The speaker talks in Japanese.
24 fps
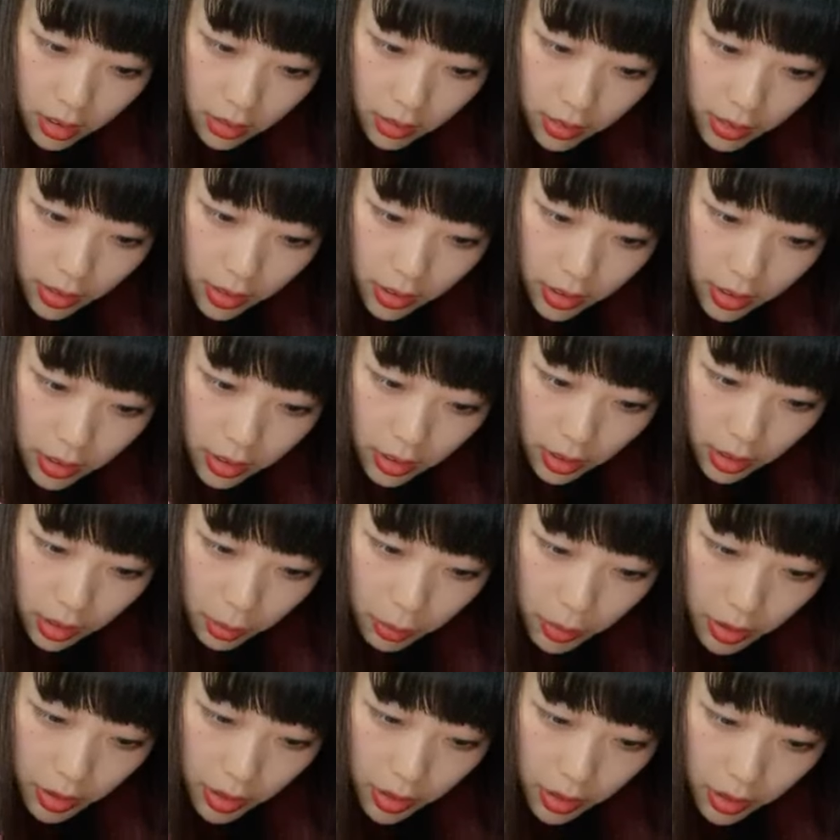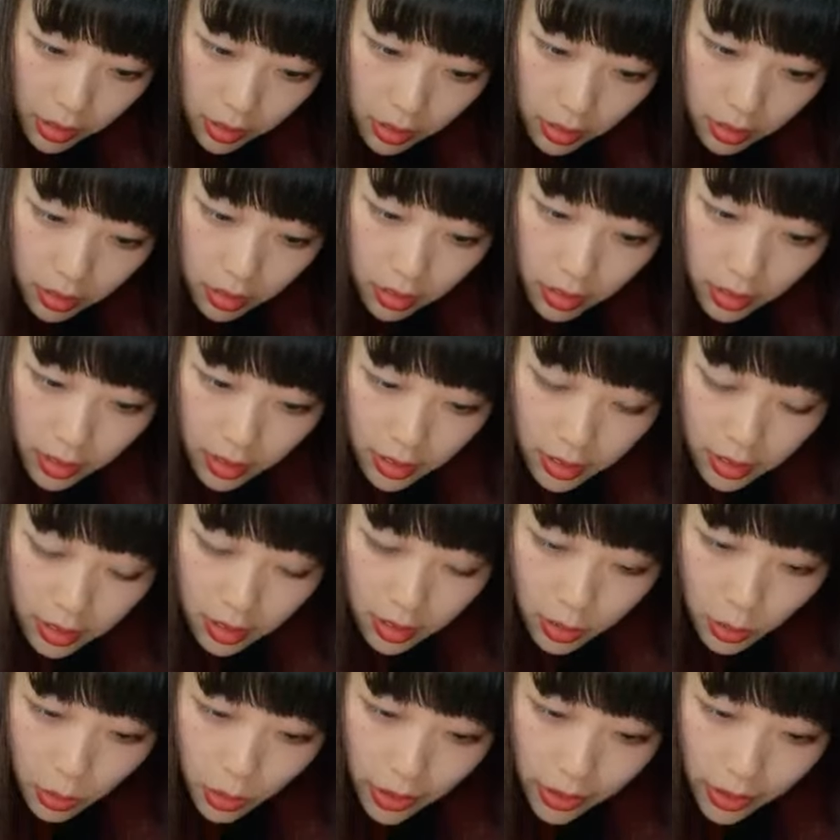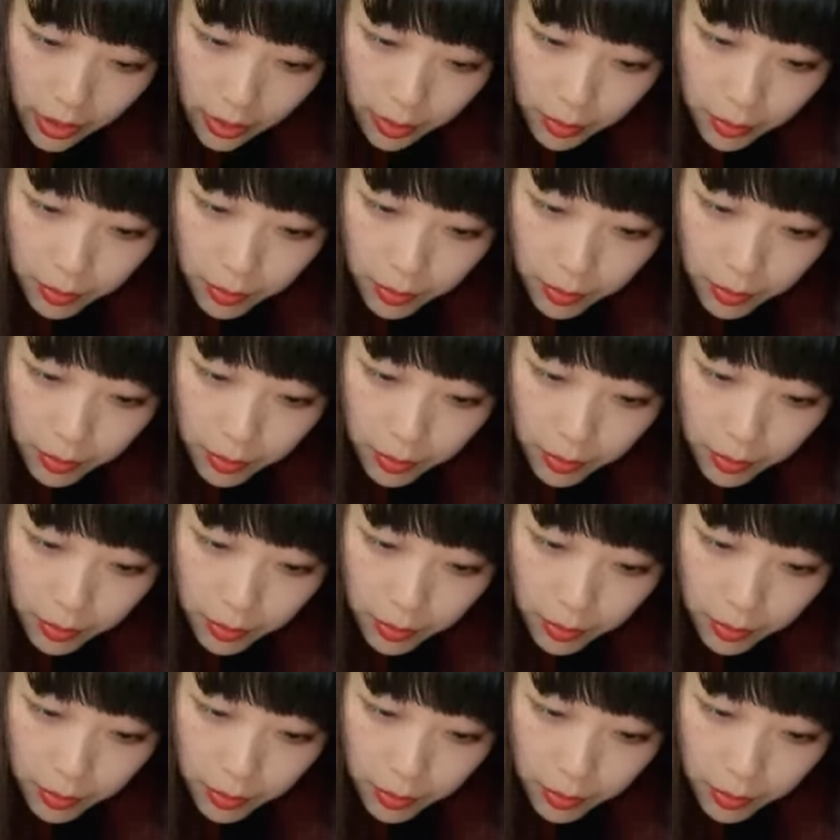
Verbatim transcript: 私が決めていく安トレ